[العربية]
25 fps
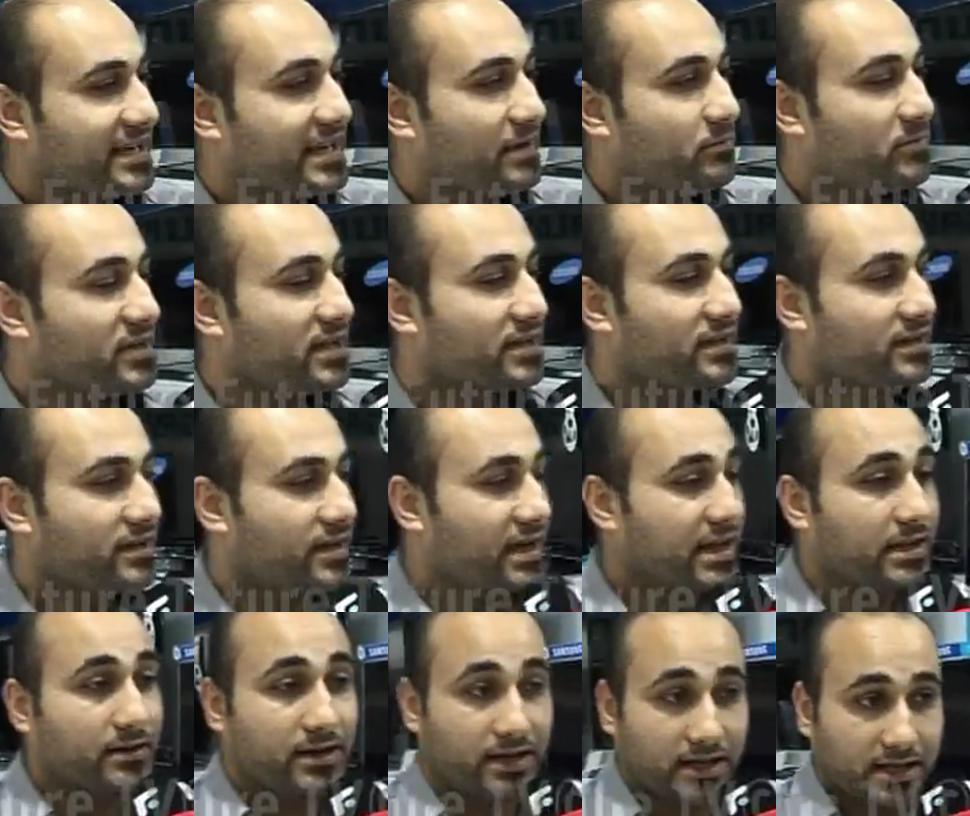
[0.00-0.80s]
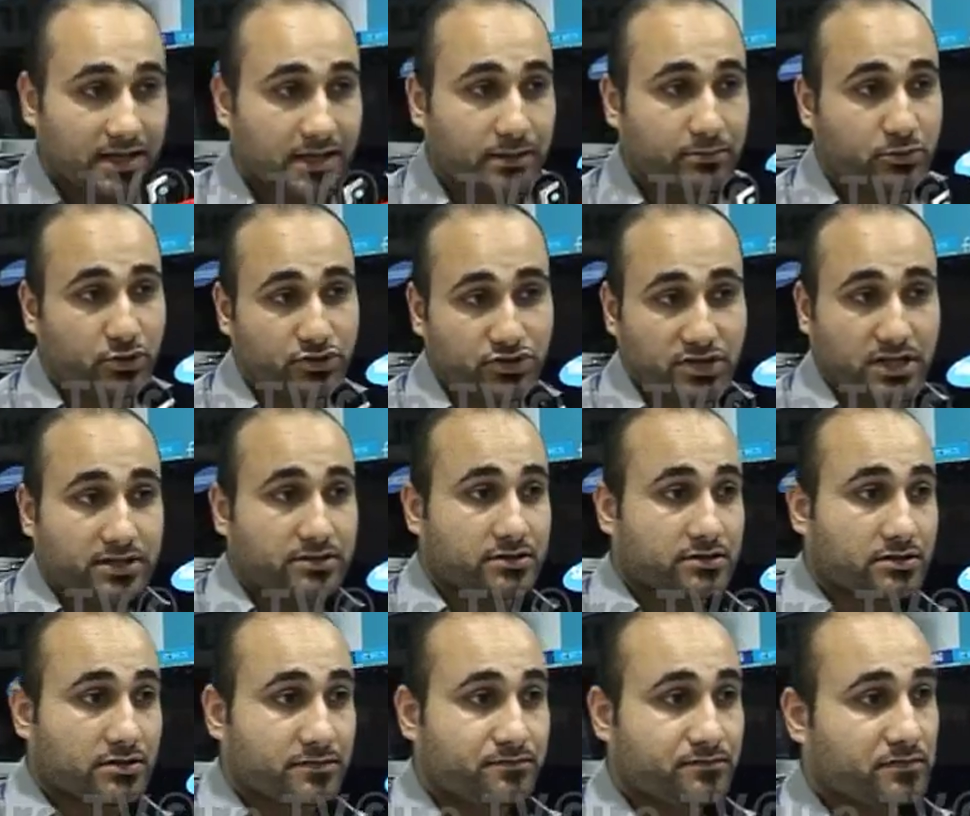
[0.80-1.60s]
كمان على على
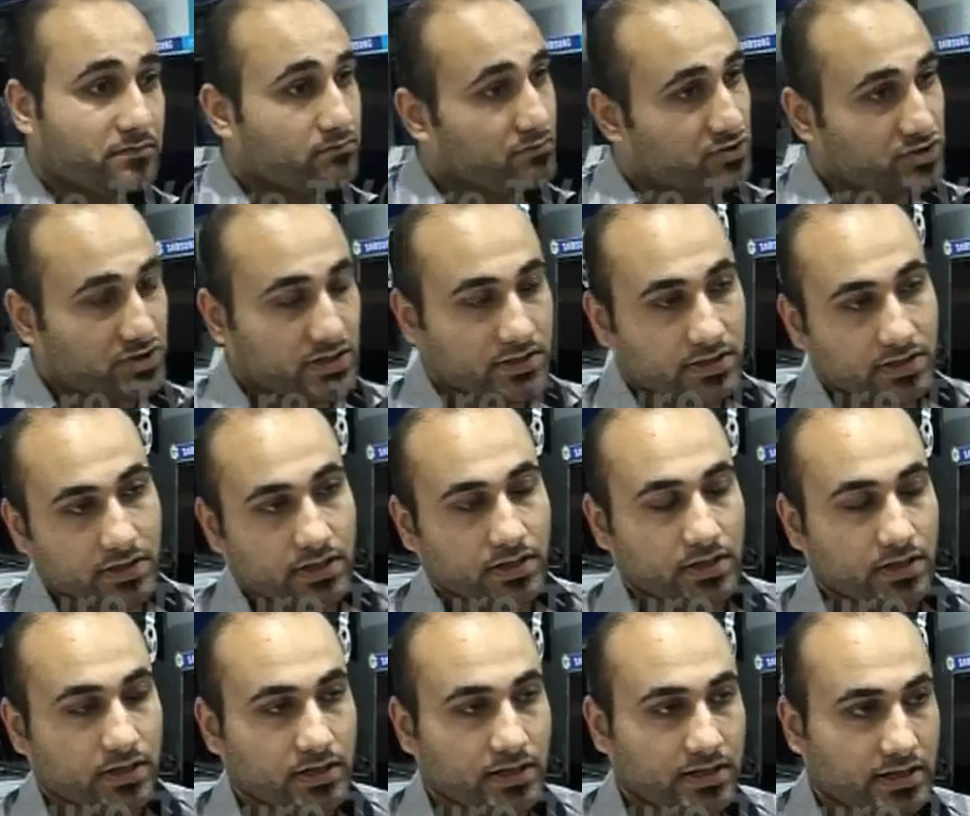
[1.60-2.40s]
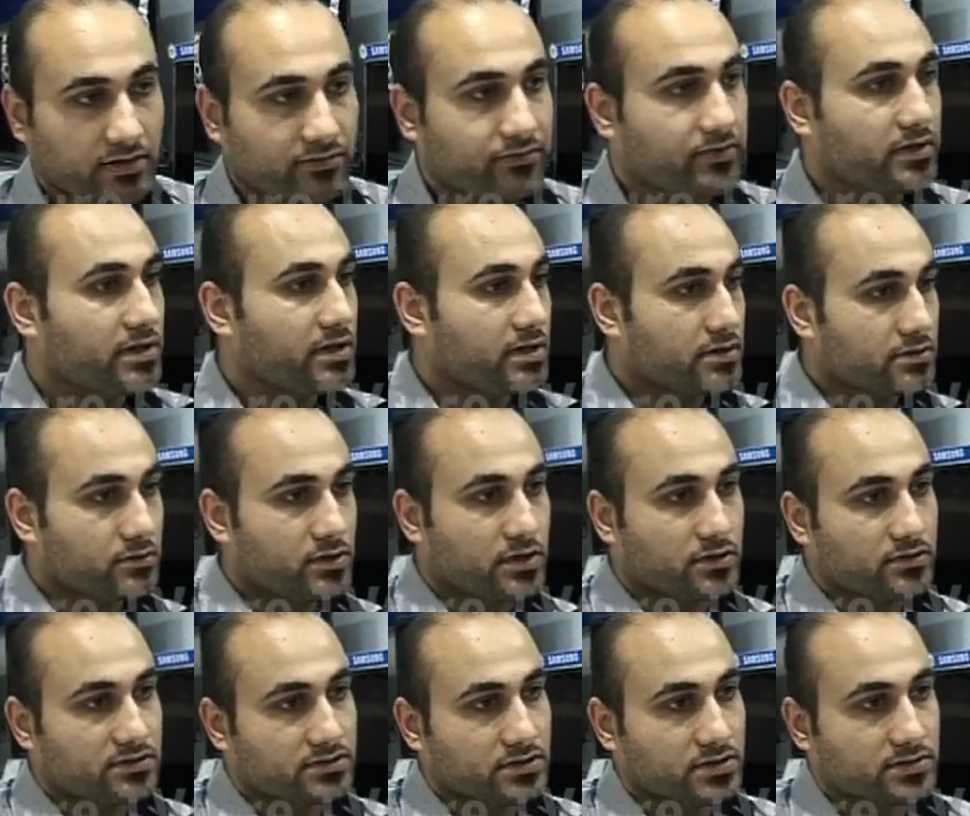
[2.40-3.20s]
البروجيكتور مشان الكافيات وهيك
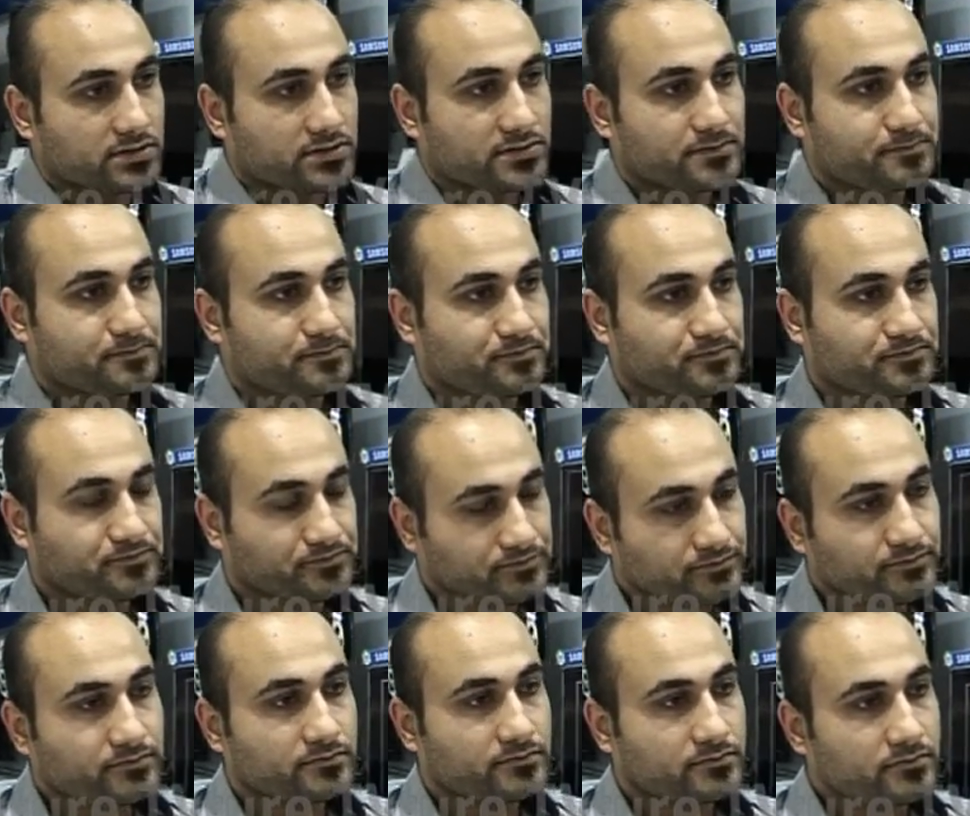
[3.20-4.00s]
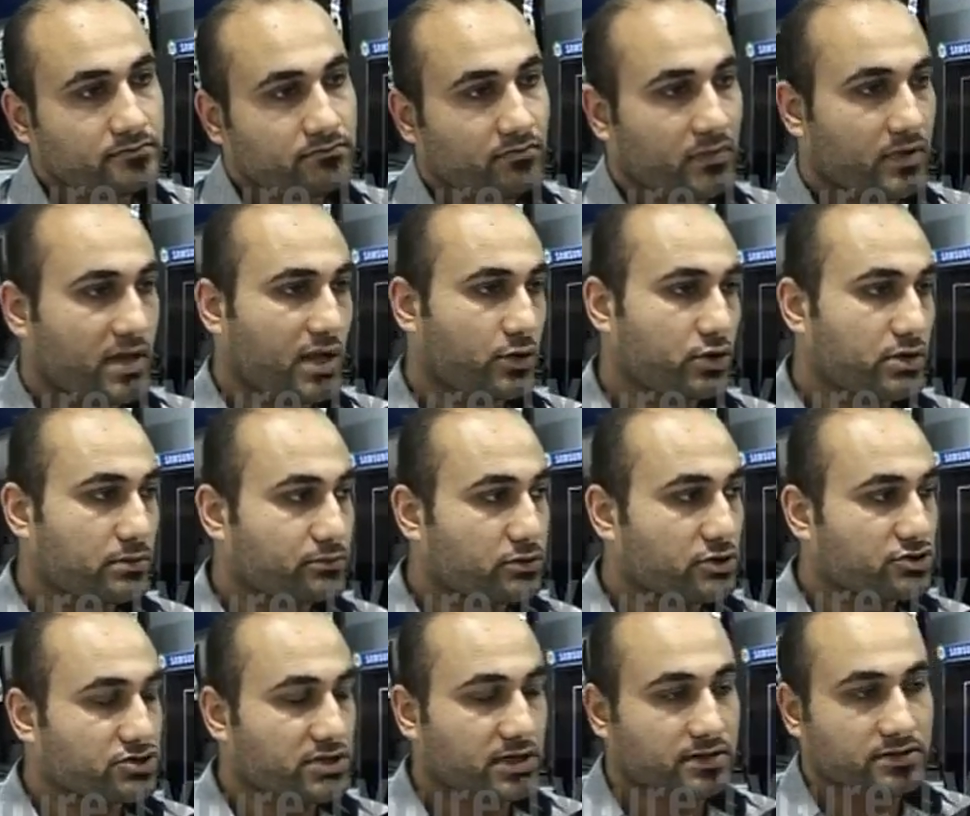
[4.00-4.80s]
قصص نعم. ياخذ
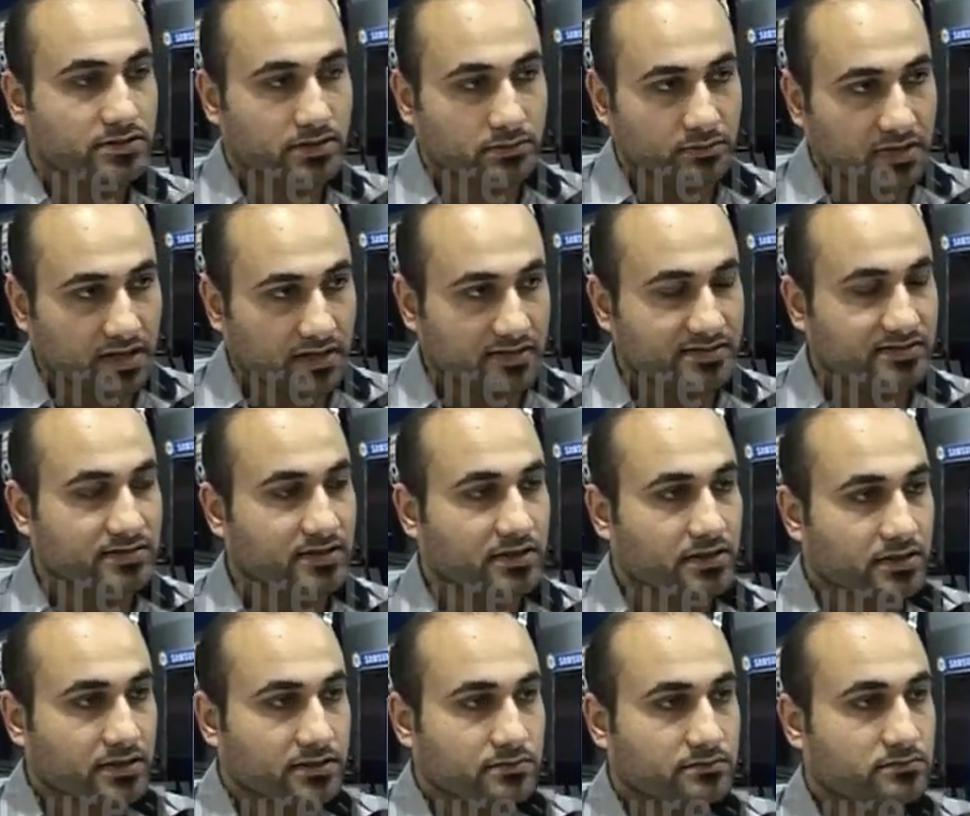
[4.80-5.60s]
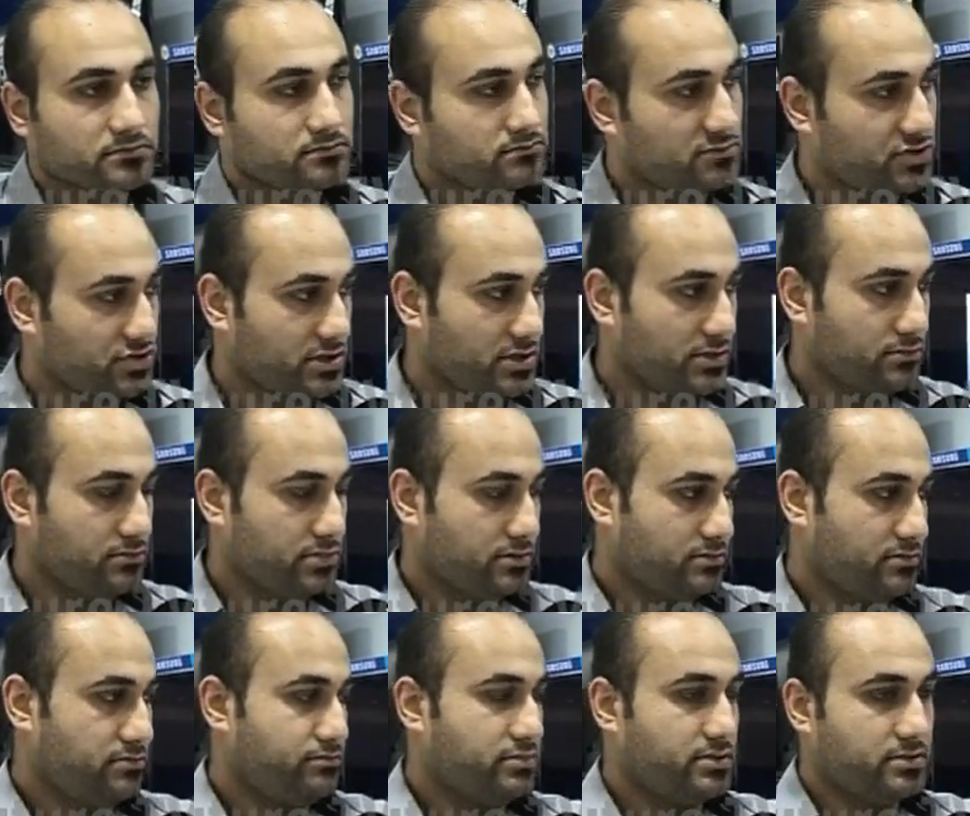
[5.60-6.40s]
البروجيكتور مع السكرين مشان
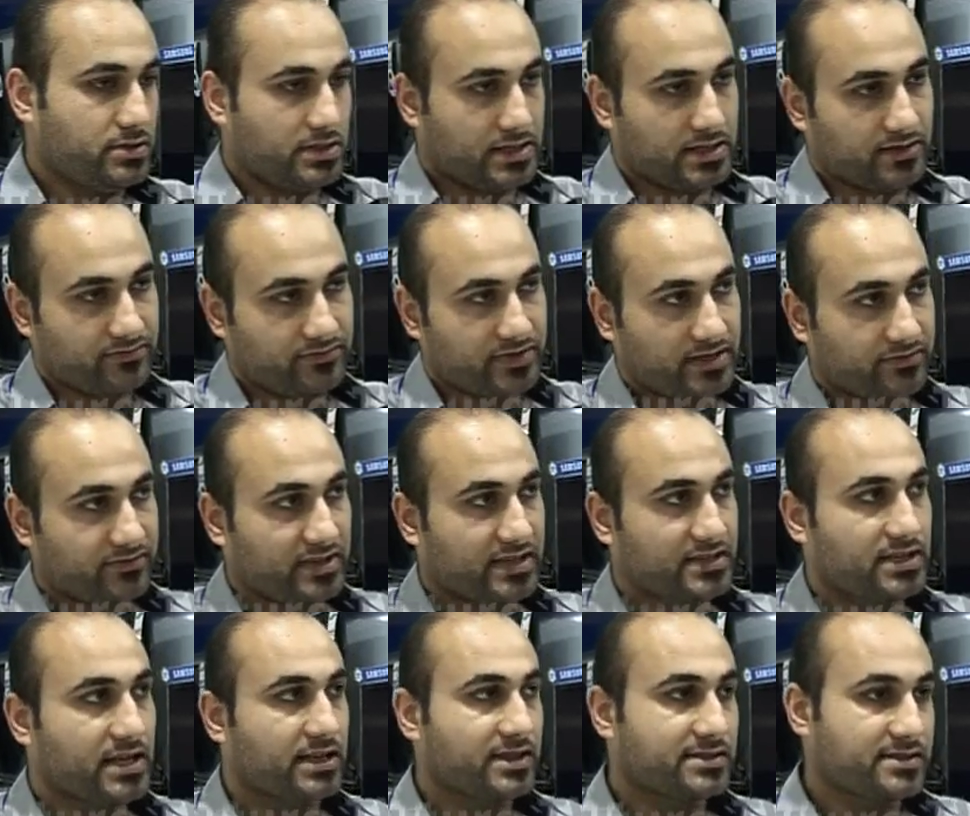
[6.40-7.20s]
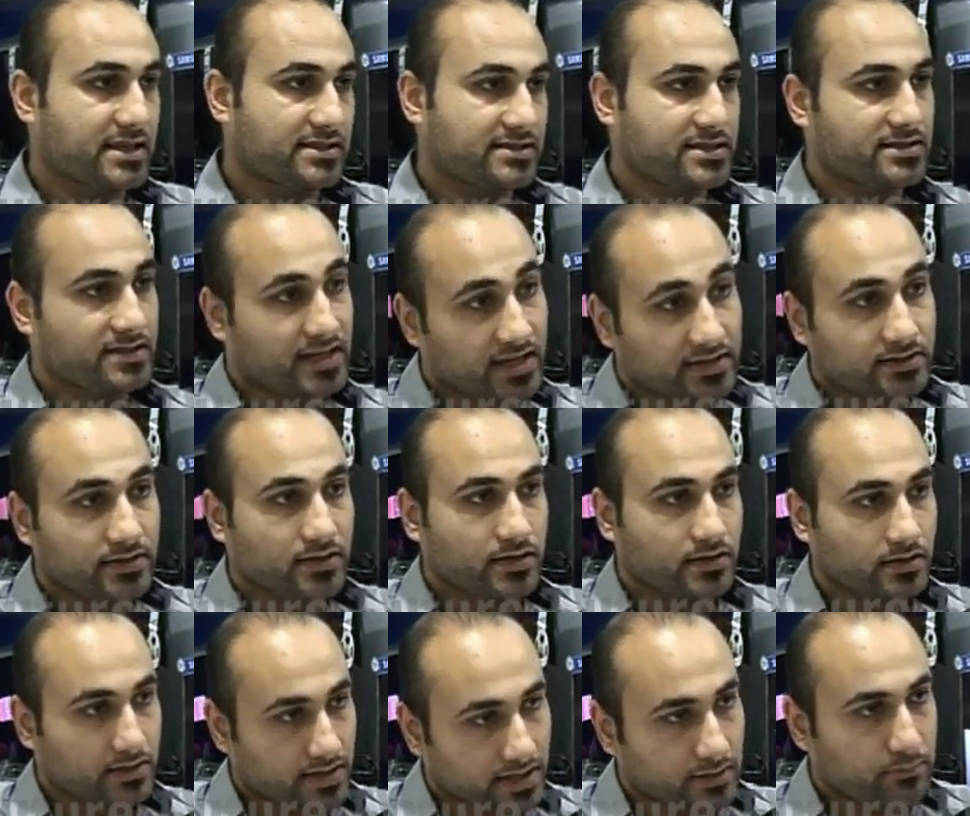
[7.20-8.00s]
يعني فيك فيك تاخذي سايزات
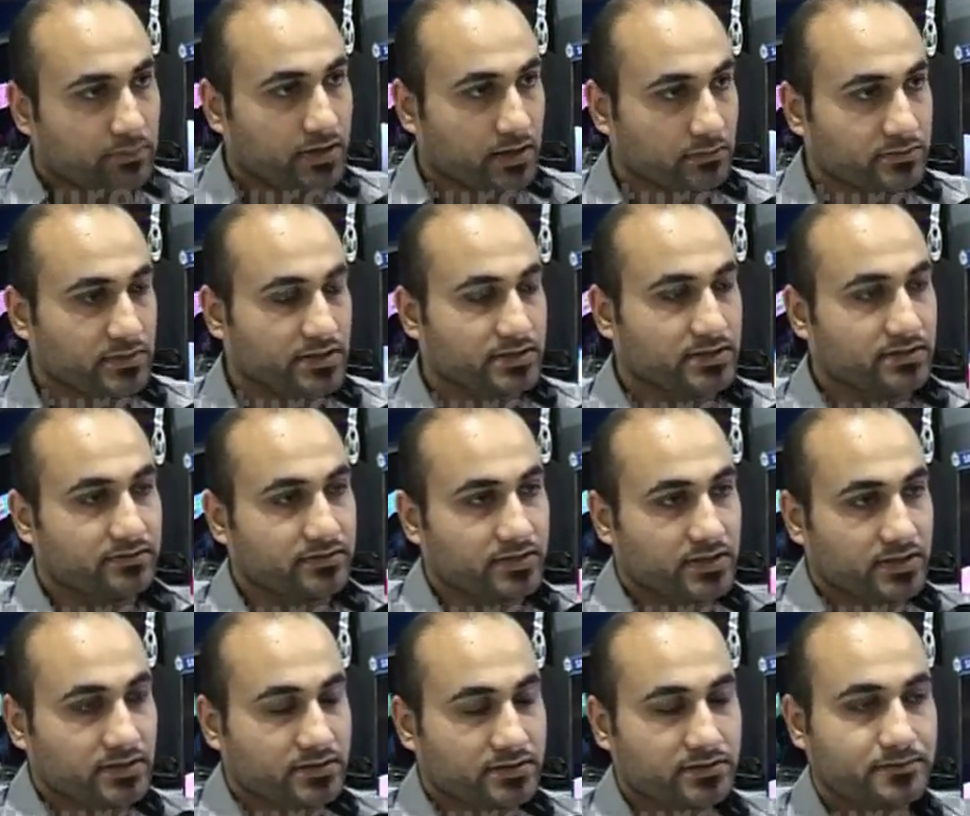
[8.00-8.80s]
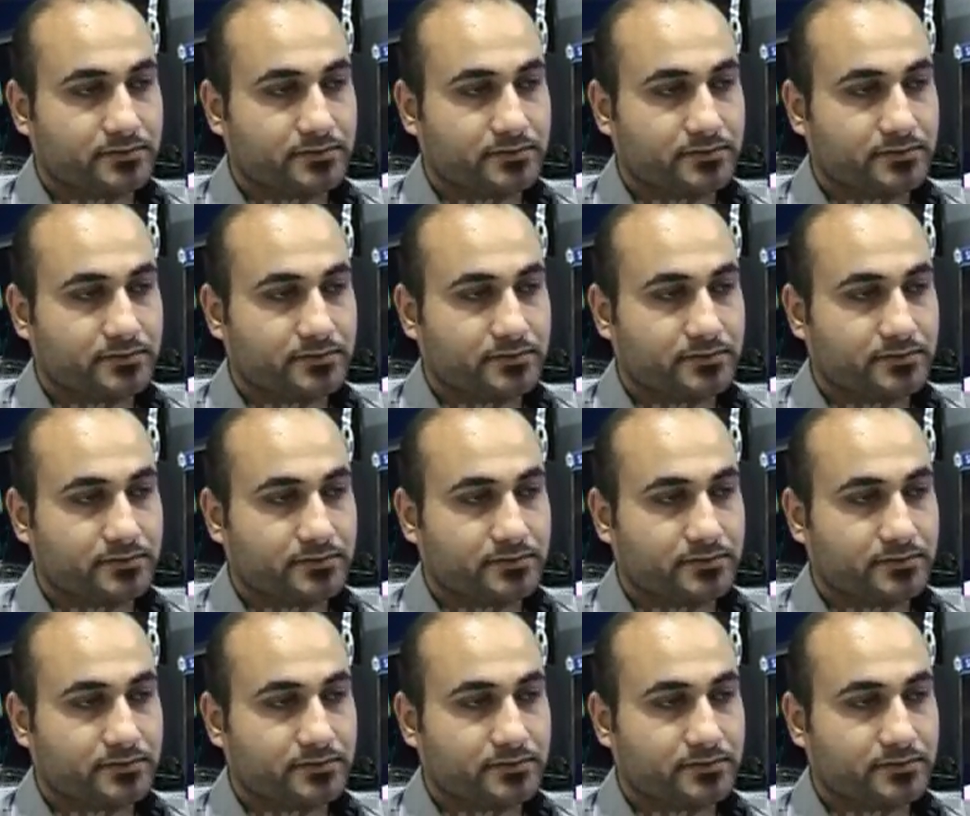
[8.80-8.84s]
اكثر اكبر من التيفيات